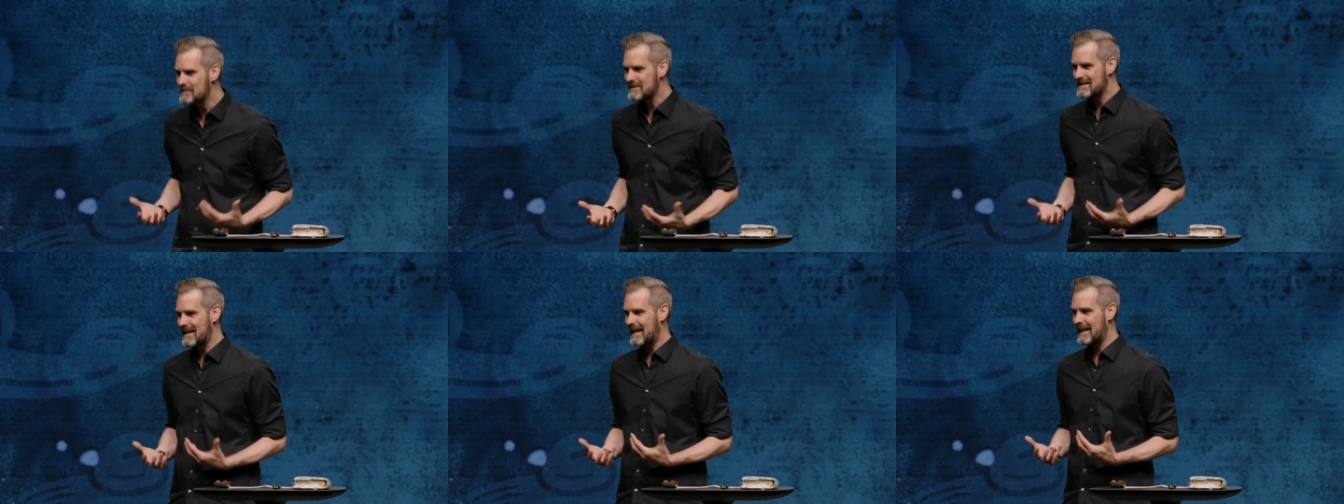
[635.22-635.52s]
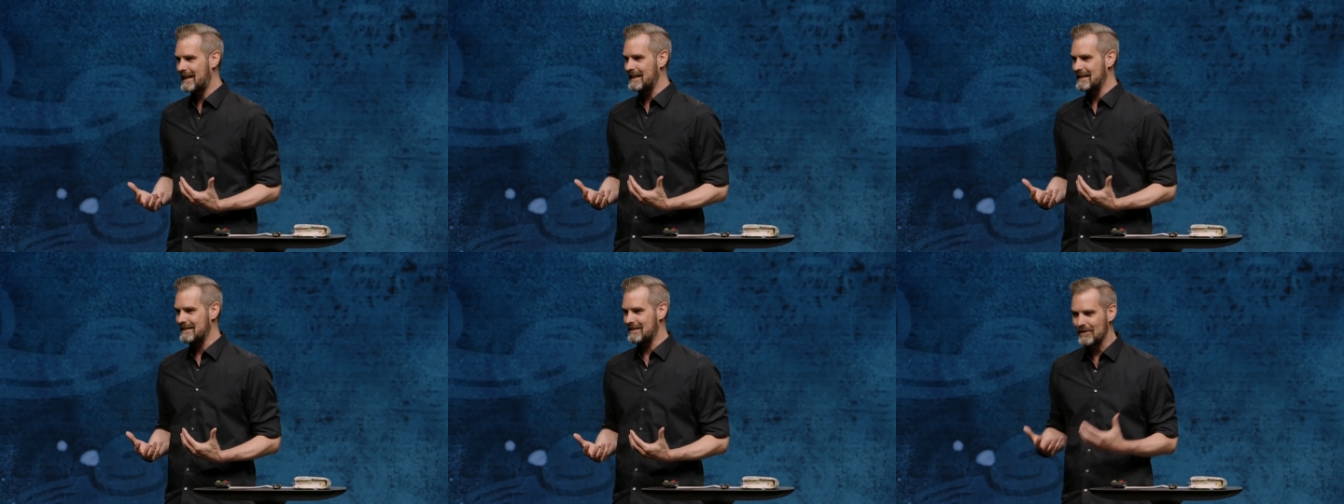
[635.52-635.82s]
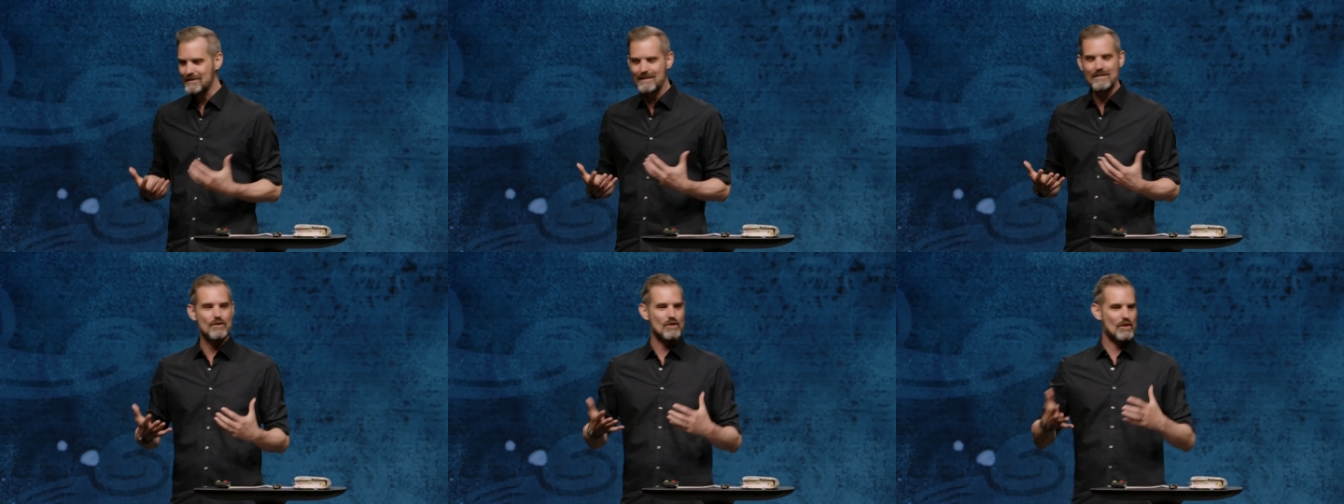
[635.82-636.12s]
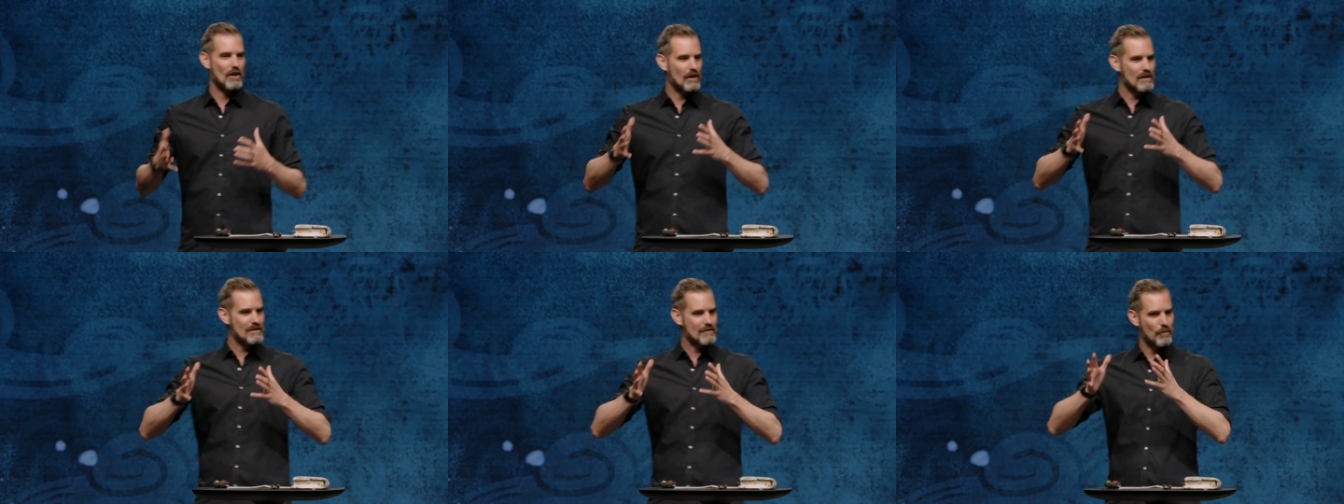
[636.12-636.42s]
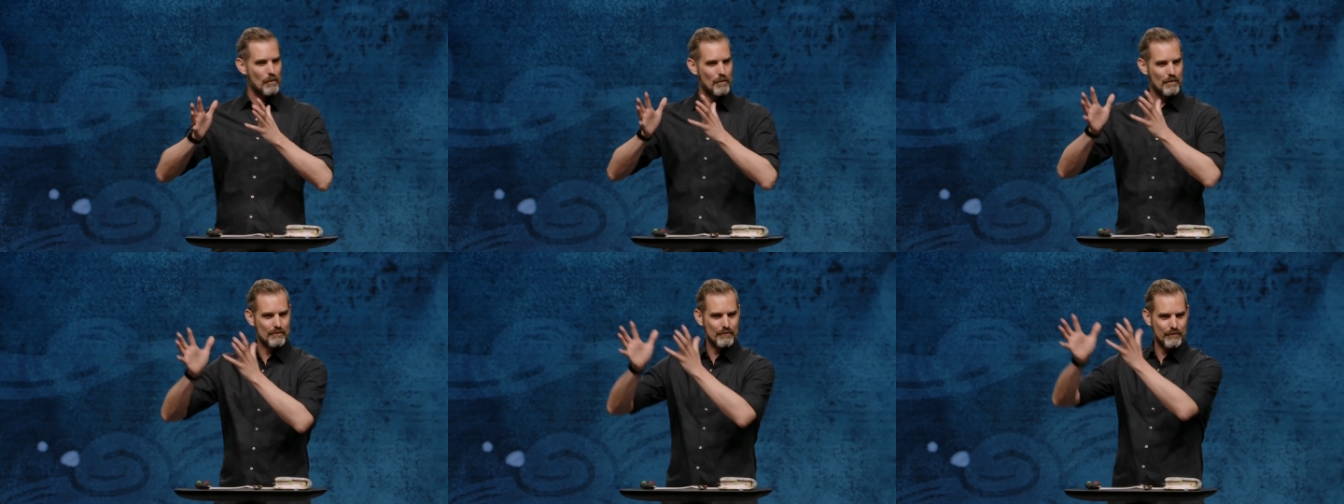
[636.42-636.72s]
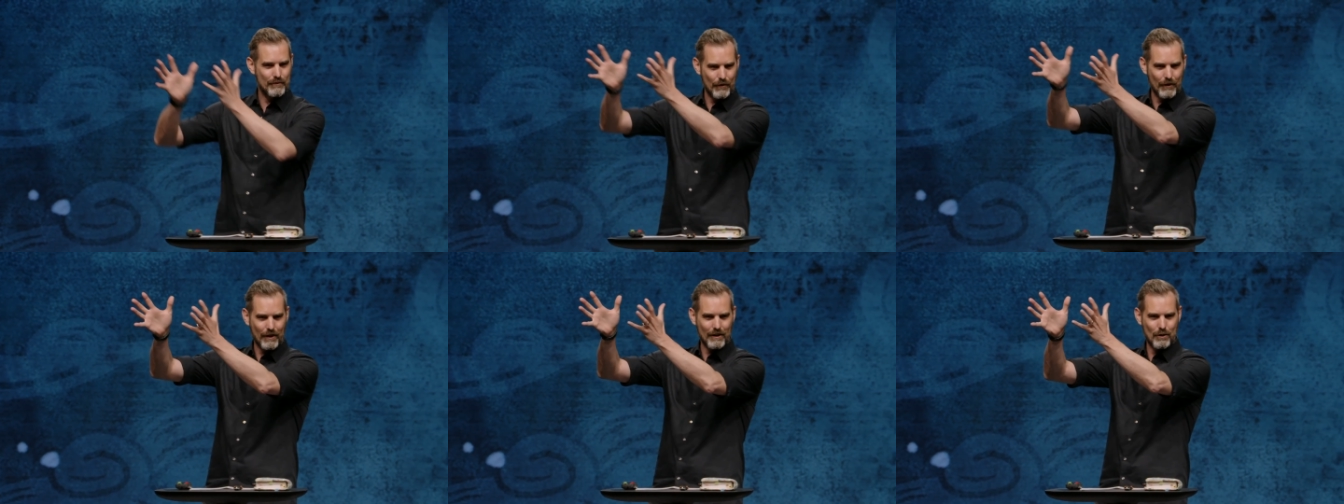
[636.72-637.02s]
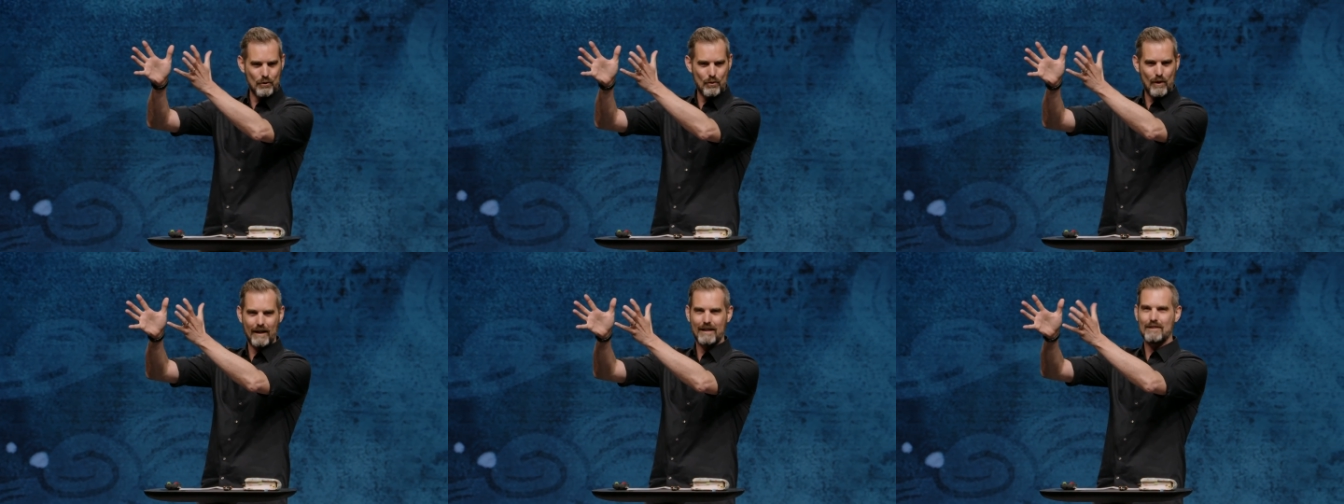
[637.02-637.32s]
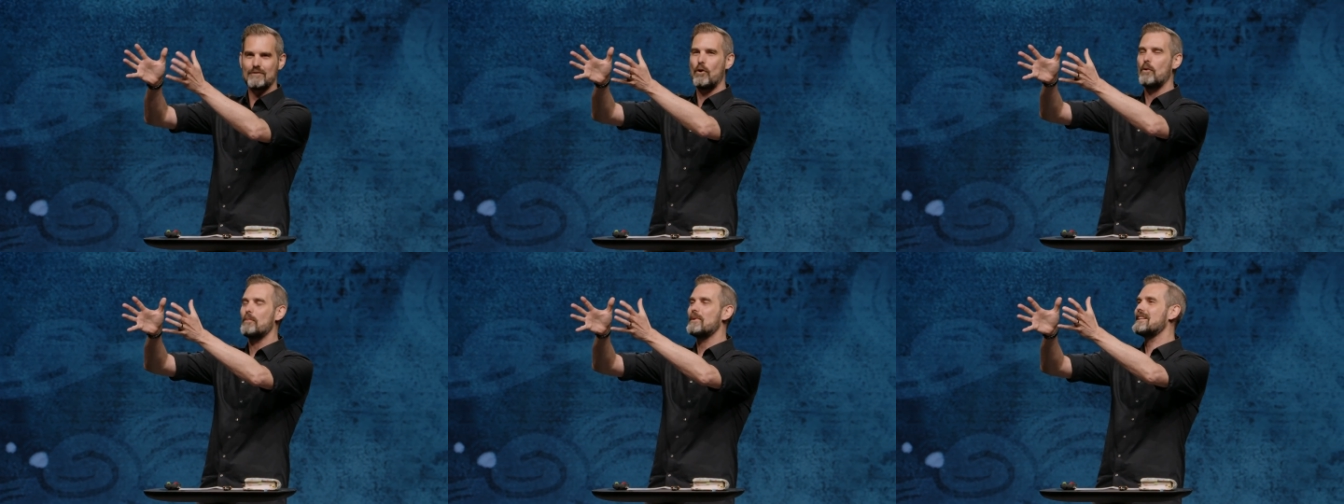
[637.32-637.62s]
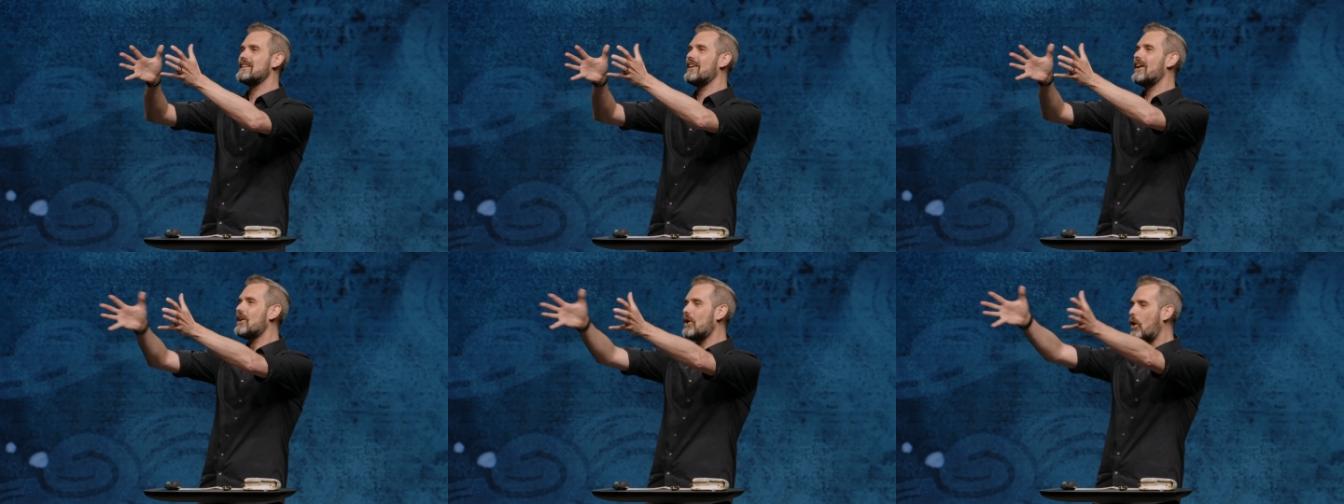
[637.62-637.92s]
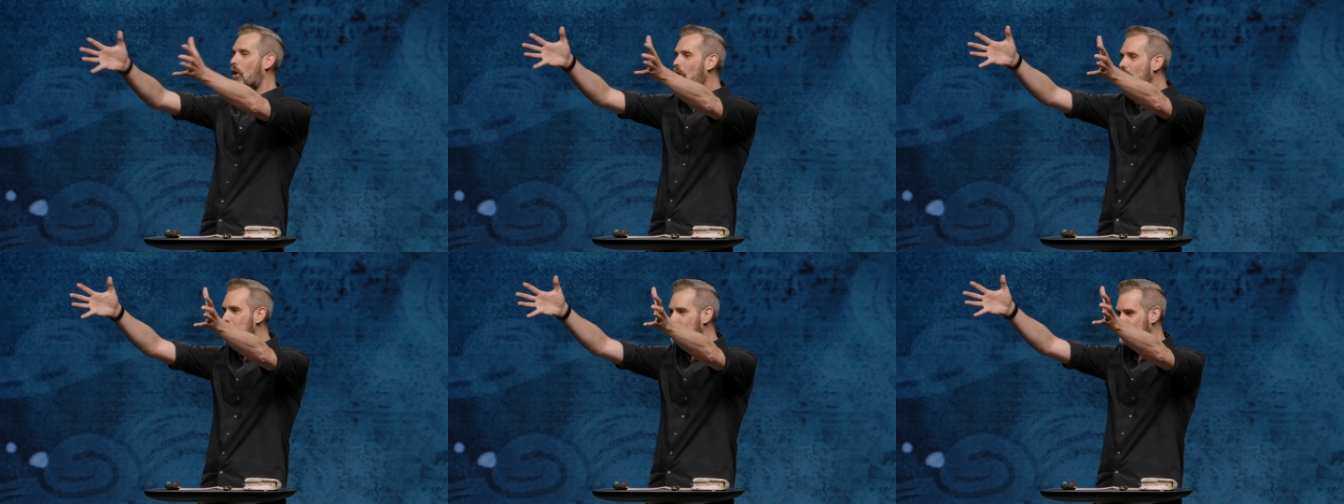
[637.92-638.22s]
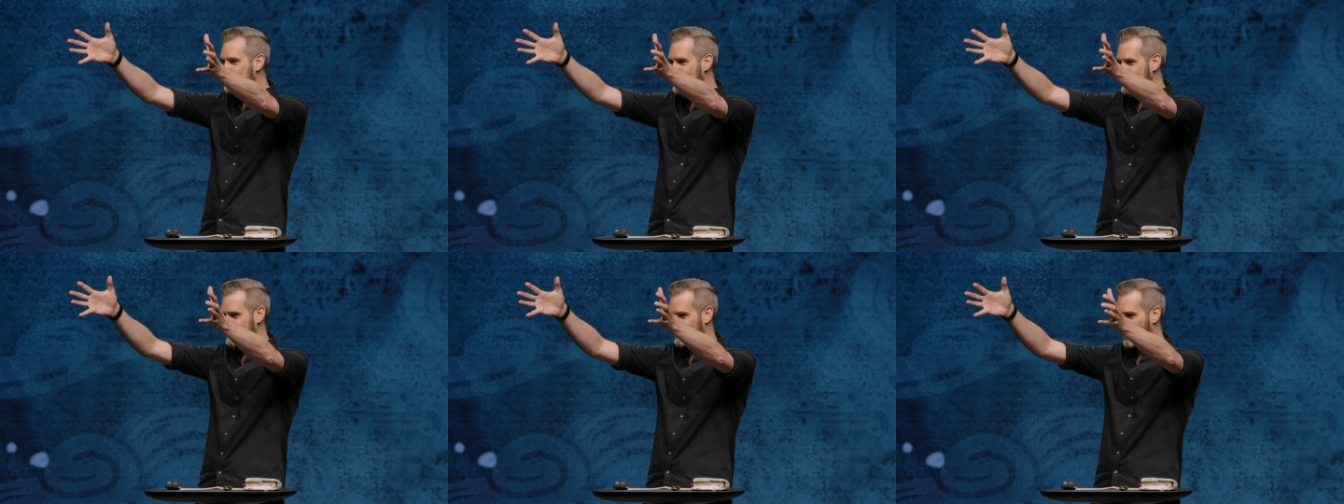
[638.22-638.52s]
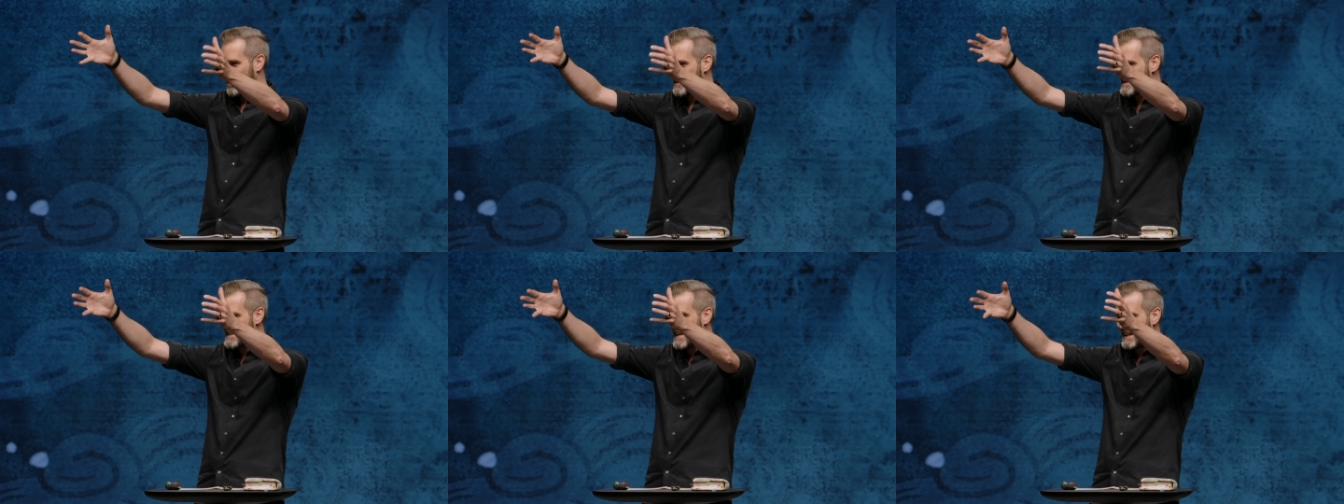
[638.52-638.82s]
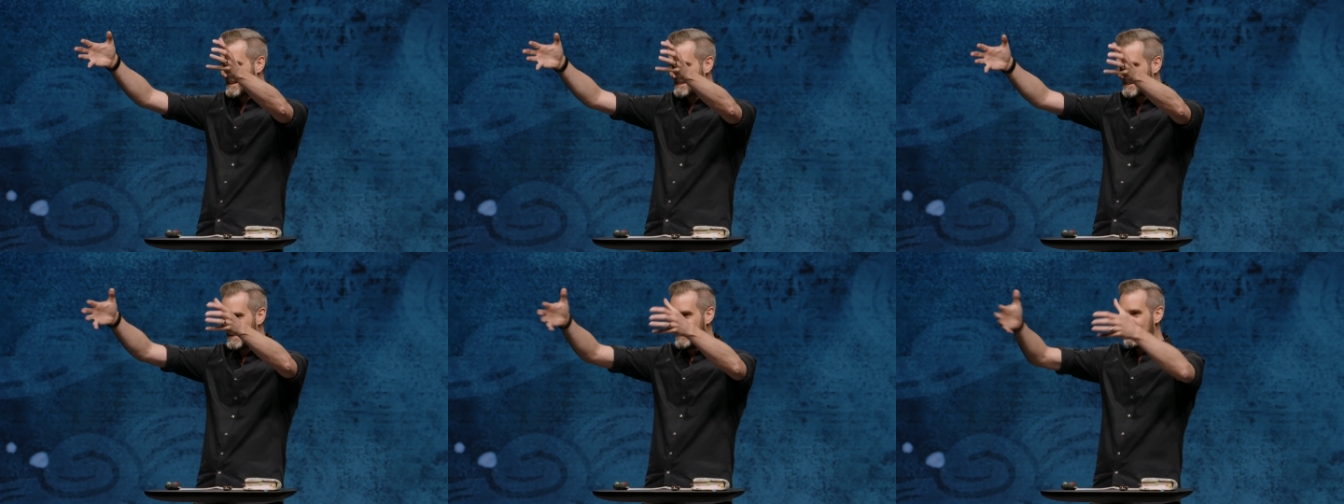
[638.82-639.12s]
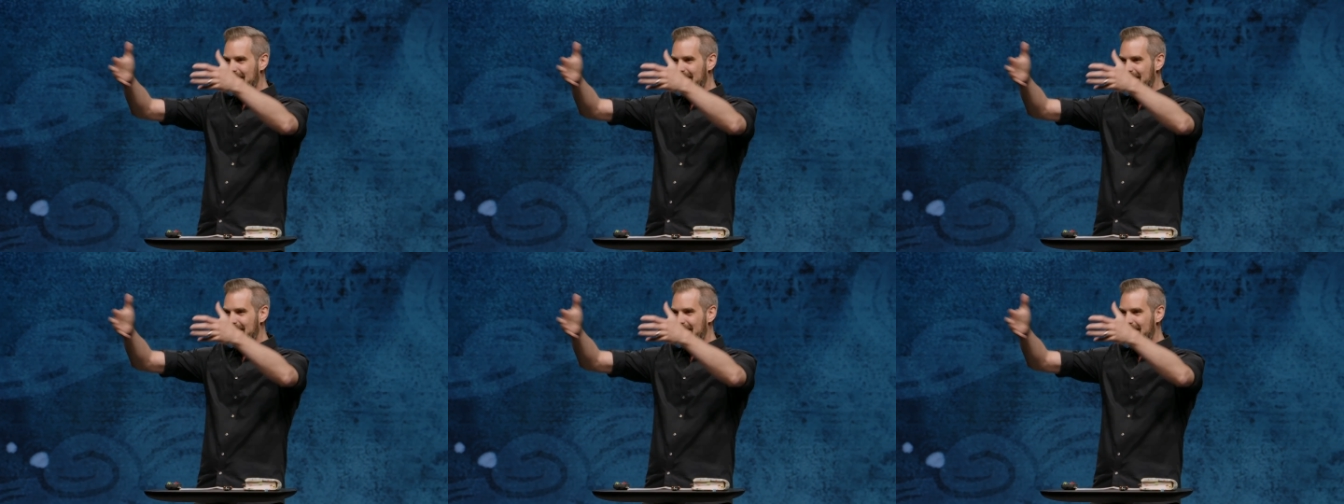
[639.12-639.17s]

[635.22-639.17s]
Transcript: sei. Das ist das, wo man führen schaut, wo man danach hofft, wo man sagt,